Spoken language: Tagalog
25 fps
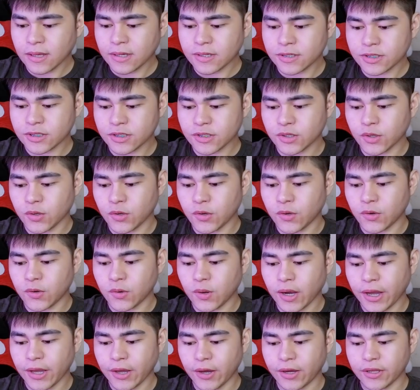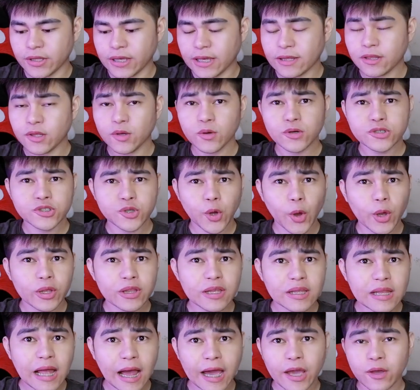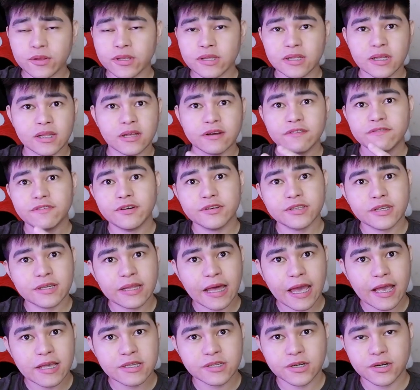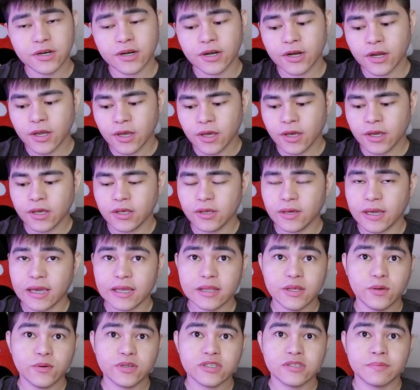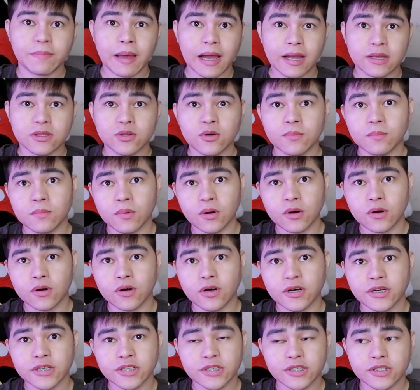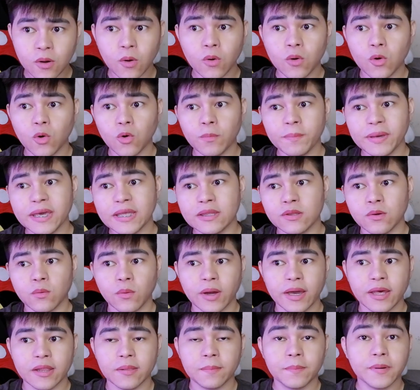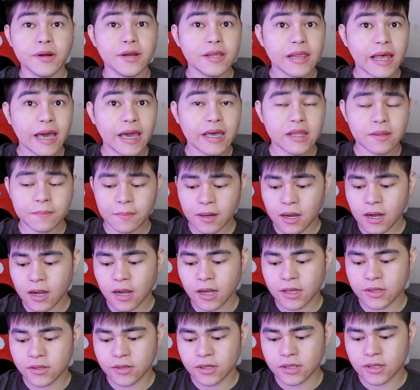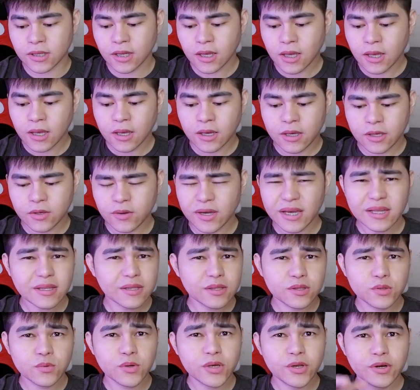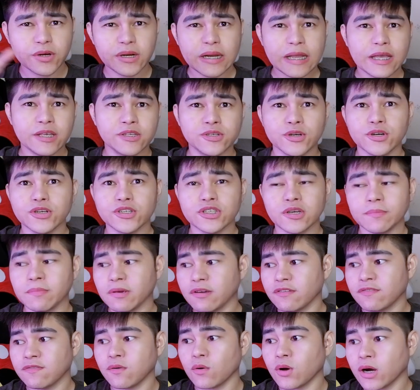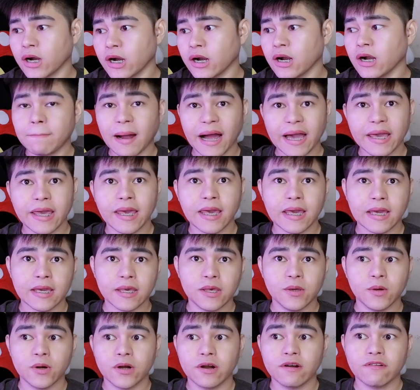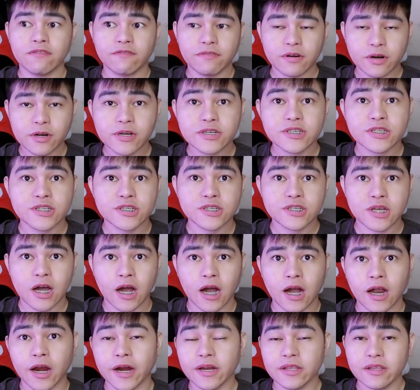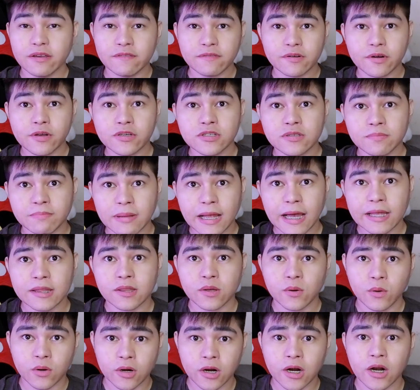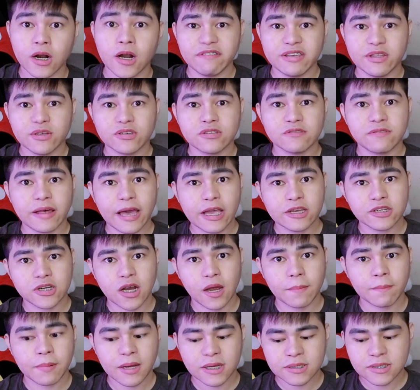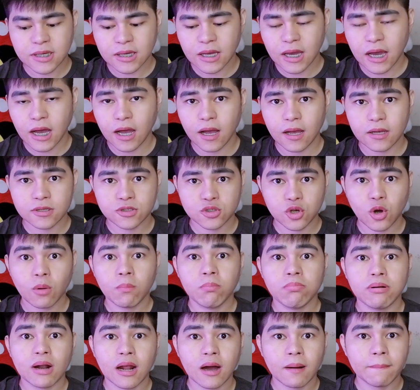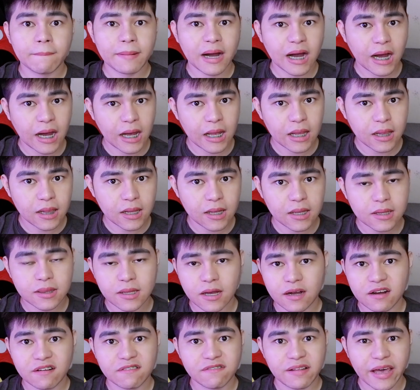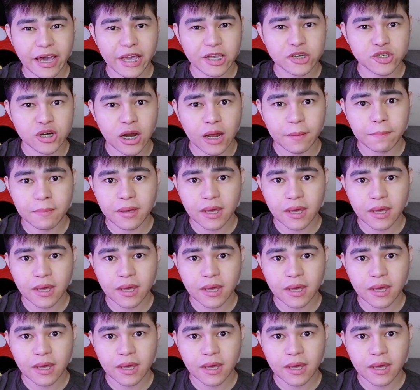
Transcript: So, ayun. Yan yung soil nila, ayaw din na fertilizer. You can use sphagnum moss, coco peat with perlite, mga ganon. You can do your research before buying your first uh, carnivorous plant or Venus flytrap kasi nga sobrang mahal ng flytrap